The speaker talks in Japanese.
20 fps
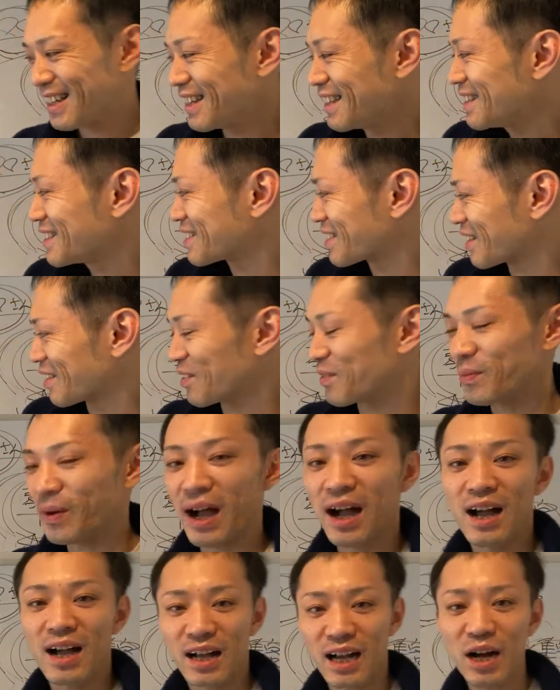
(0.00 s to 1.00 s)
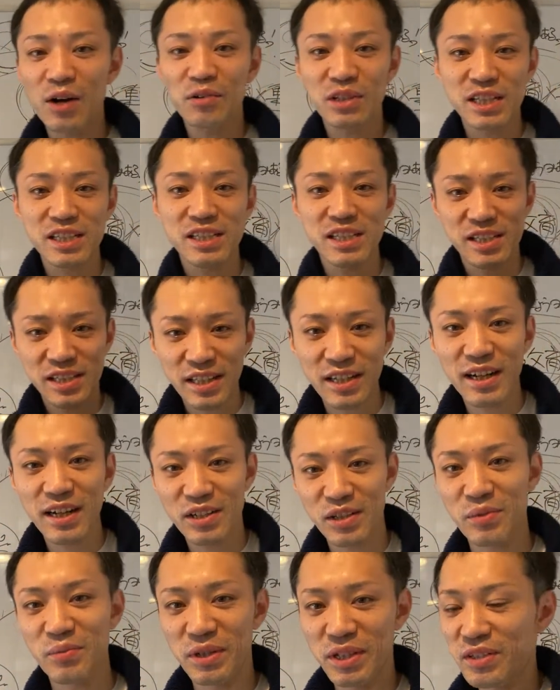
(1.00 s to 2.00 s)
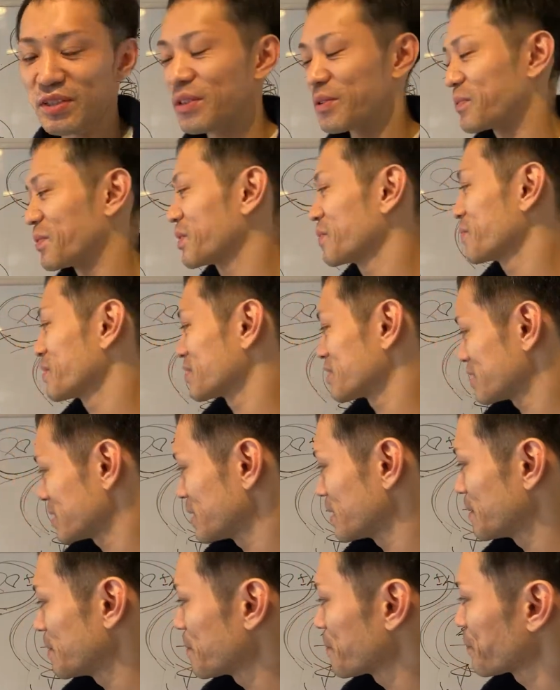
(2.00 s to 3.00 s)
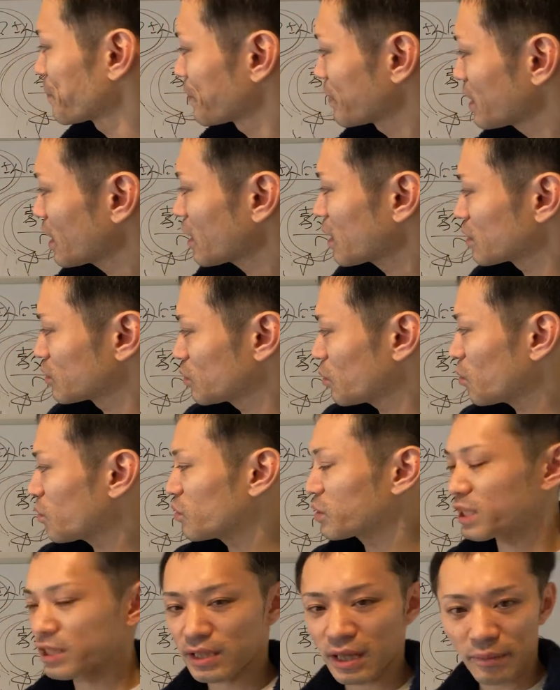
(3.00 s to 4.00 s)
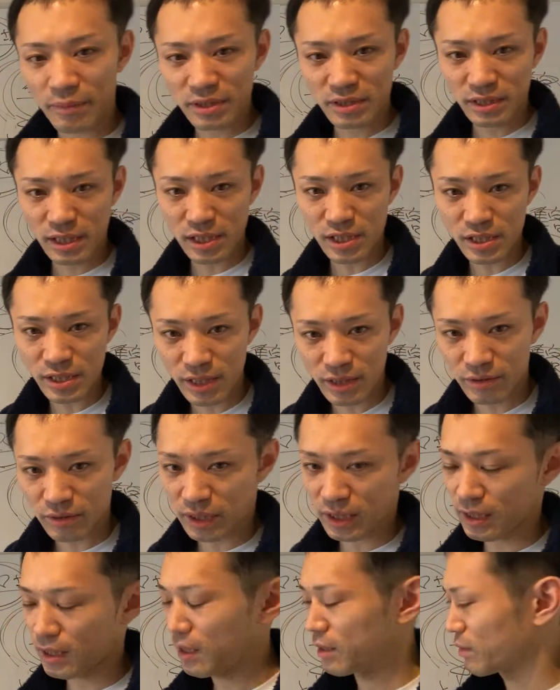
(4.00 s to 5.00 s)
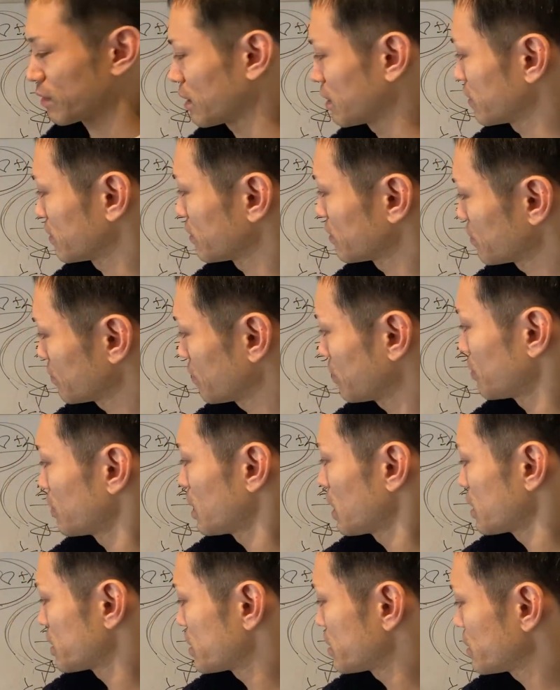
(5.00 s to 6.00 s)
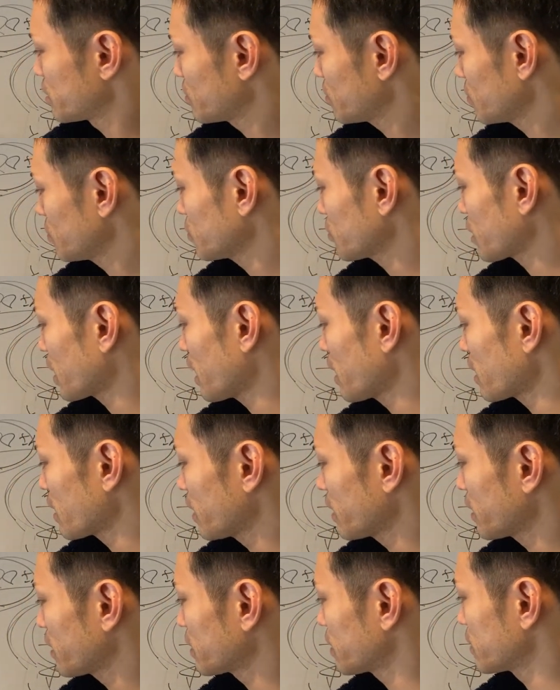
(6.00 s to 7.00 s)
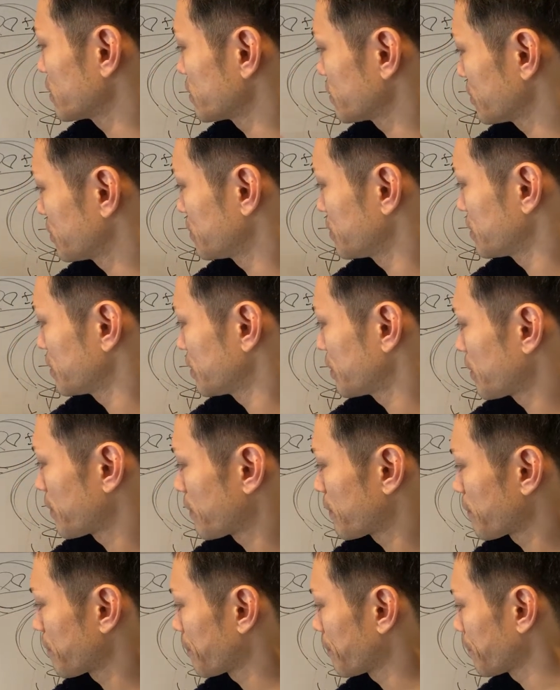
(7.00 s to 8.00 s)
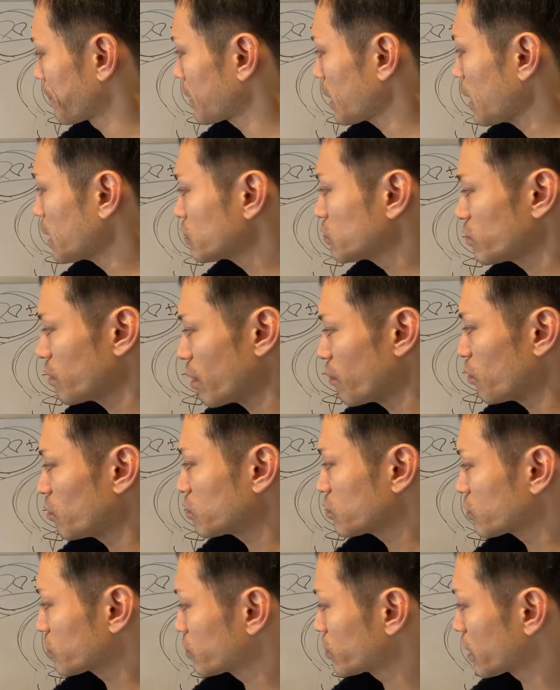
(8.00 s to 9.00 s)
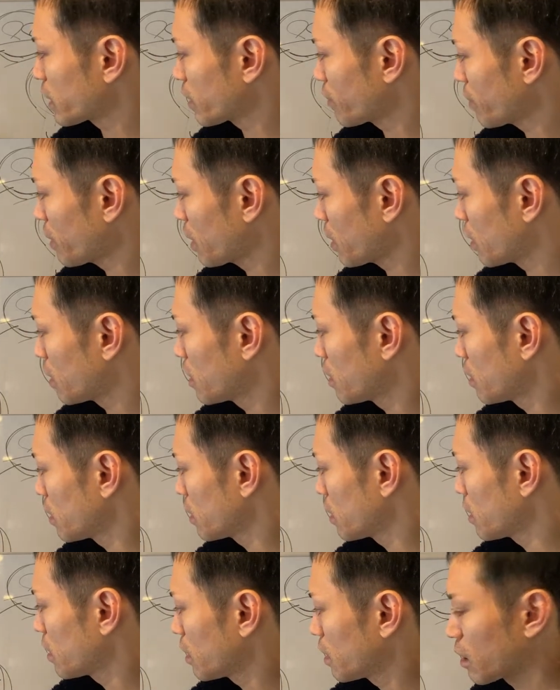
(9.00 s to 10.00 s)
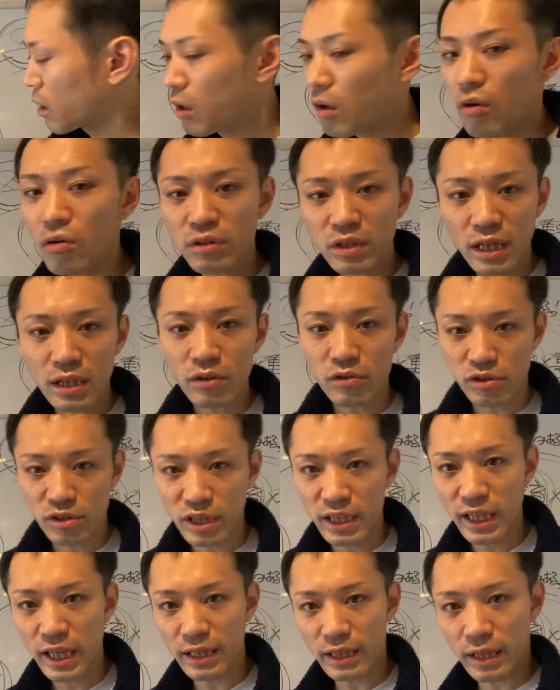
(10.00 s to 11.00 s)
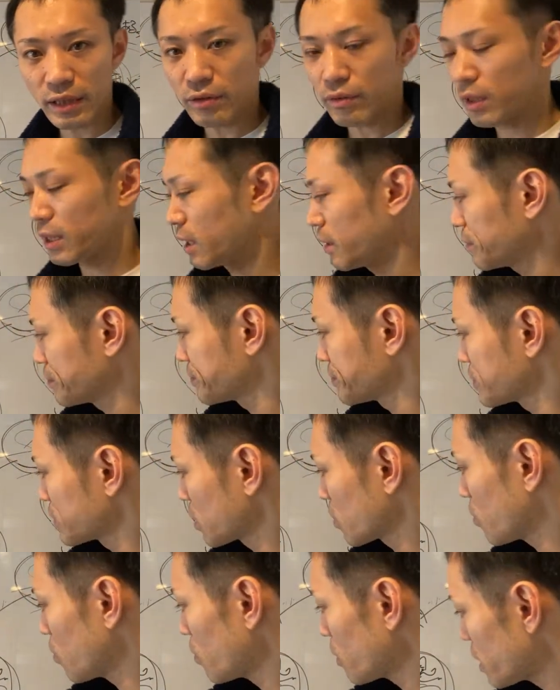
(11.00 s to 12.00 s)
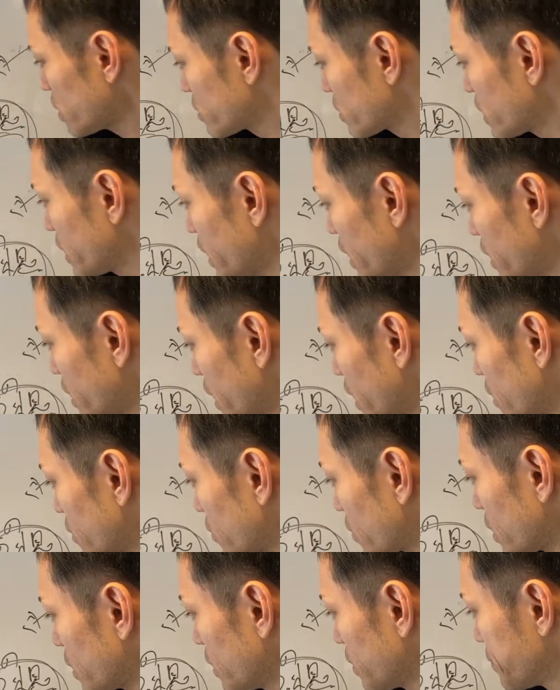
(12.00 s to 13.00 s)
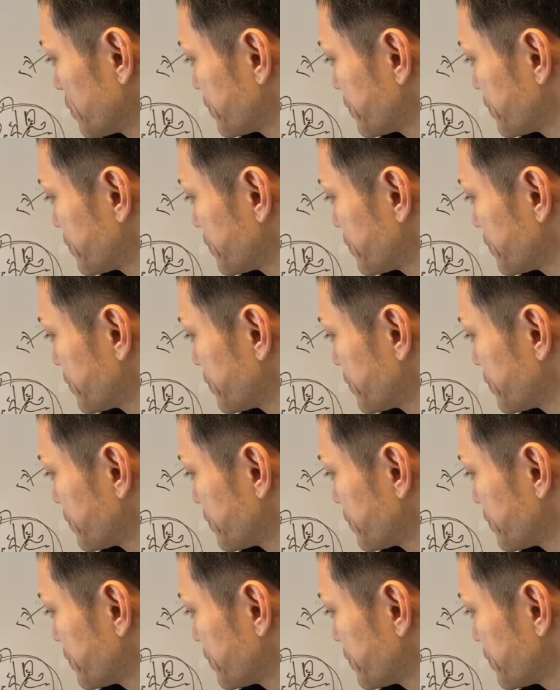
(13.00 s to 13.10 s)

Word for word: いいんですけどまあ顔出ししてない人もいると思いますしだからどこで差別化しないといけないのかっていうと思想と考え方ですよあとはもっと言うならばこんなの好きやねんとかねこれ好きやねんとかね